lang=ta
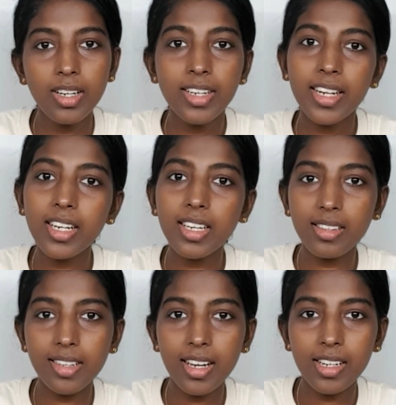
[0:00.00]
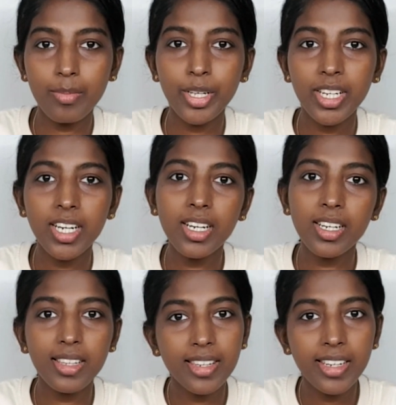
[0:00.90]
ஏன்னா கிசான் அப்படின்னா
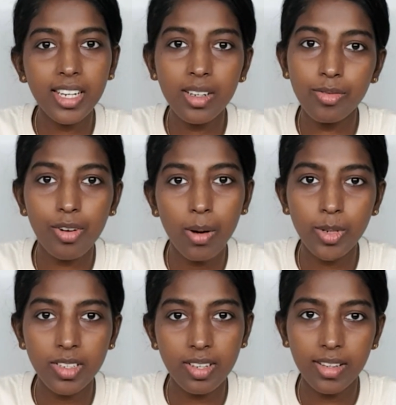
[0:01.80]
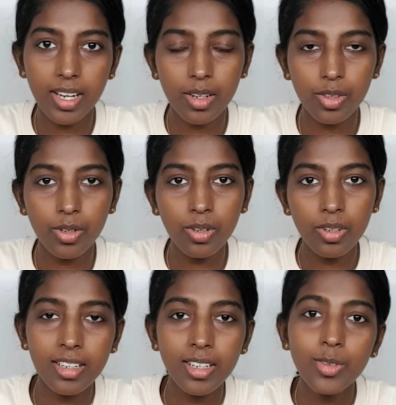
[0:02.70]
ஹிந்தியில் ஃபார்மர்ஸ் அதான் அர்த்தம்
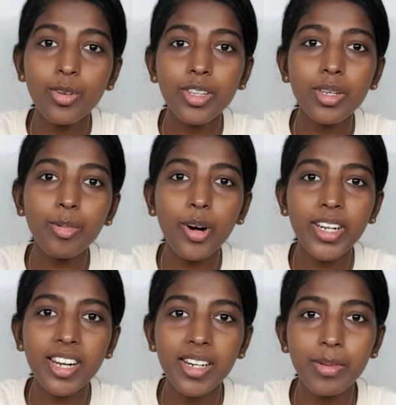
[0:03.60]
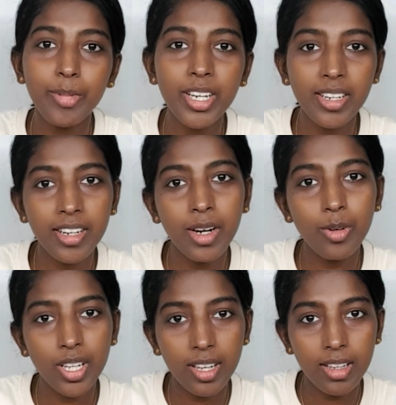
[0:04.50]
ஸோ இந்த ப்ராடக்ட் கண்டிப்பாக
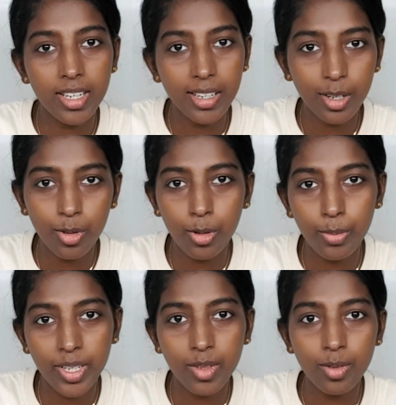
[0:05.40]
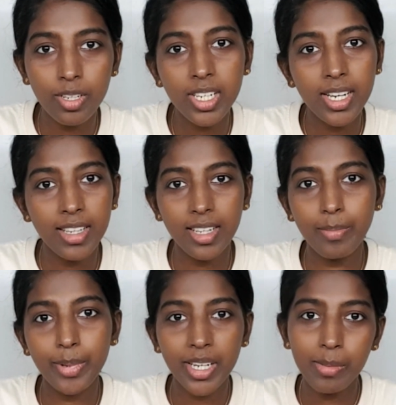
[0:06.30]
இந்தியாவோடதாக தான் இருக்கும் அப்படின்னு சொல்லி நான் அந்த
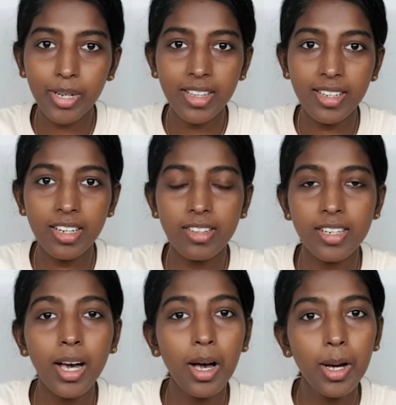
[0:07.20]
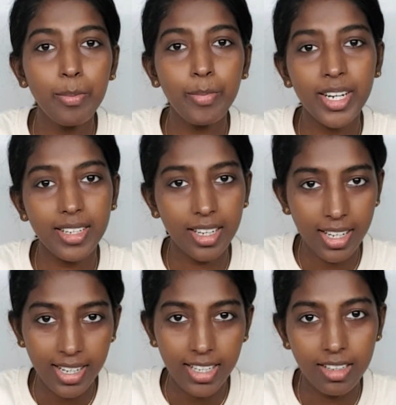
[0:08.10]
பேரை பார்த்து நினச்சேன் பட்
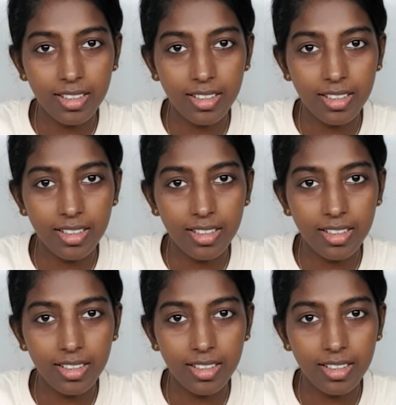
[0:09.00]
இல்லை